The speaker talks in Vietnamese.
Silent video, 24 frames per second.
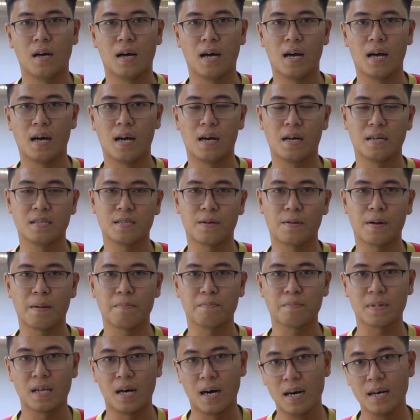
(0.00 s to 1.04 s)
à, trong
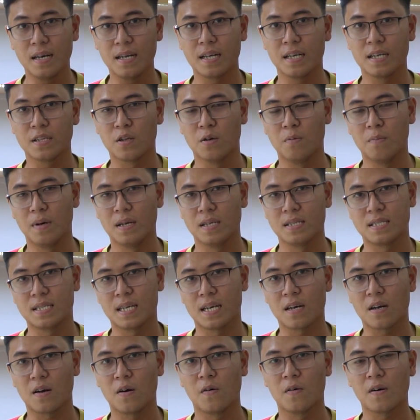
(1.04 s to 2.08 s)
năm tới thì tụi mình
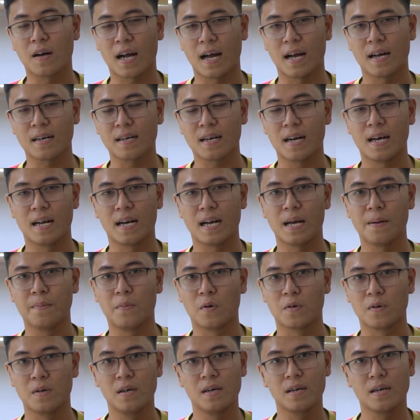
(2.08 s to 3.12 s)
sẽ cố gắng đề ra
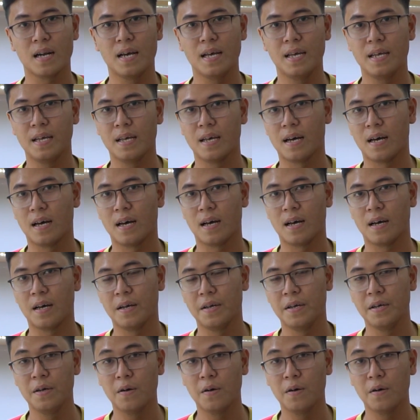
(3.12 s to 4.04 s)
một hướng đi à,